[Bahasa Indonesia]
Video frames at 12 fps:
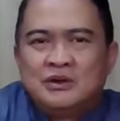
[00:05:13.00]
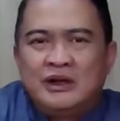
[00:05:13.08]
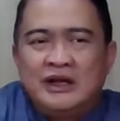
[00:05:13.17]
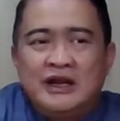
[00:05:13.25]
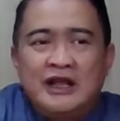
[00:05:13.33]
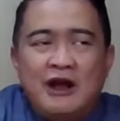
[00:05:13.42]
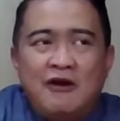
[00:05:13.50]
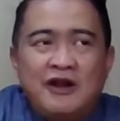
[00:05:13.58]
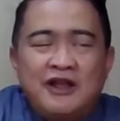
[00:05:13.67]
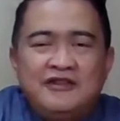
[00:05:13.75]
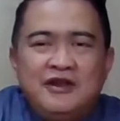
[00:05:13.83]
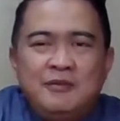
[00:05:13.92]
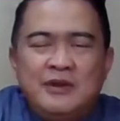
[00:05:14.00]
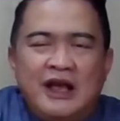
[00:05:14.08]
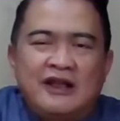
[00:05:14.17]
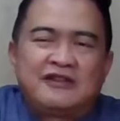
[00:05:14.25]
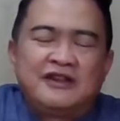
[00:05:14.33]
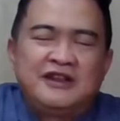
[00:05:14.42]
Ini yang oleh Jimli
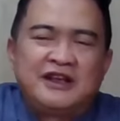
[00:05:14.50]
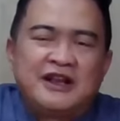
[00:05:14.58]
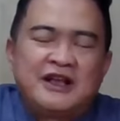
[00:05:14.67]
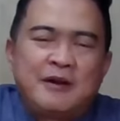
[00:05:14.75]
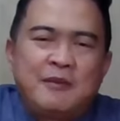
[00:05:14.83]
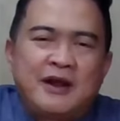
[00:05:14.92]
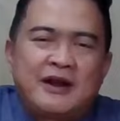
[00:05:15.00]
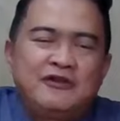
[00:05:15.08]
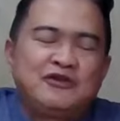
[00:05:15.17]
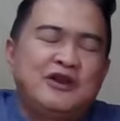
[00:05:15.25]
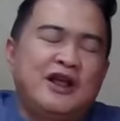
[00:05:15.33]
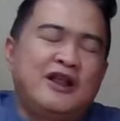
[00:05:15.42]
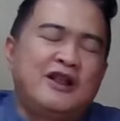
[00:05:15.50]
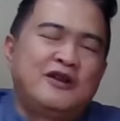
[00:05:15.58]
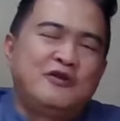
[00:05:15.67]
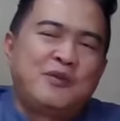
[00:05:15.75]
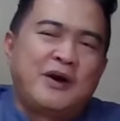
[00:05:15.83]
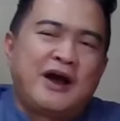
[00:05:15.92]
Asidikli kemarin sudah
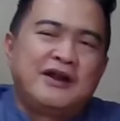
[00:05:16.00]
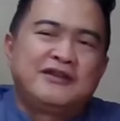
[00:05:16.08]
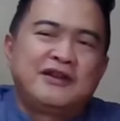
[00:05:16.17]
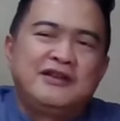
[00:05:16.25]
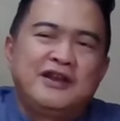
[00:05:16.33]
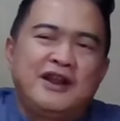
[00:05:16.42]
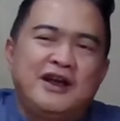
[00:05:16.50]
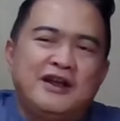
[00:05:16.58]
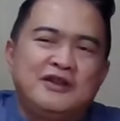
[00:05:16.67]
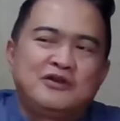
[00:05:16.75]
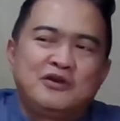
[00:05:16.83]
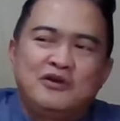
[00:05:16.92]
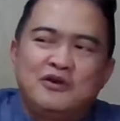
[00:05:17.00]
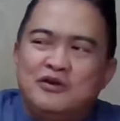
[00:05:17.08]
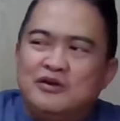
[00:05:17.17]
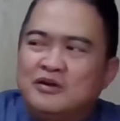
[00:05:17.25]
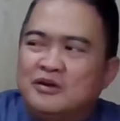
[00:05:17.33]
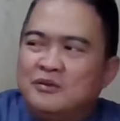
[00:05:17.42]
lupakan sajalah. Itu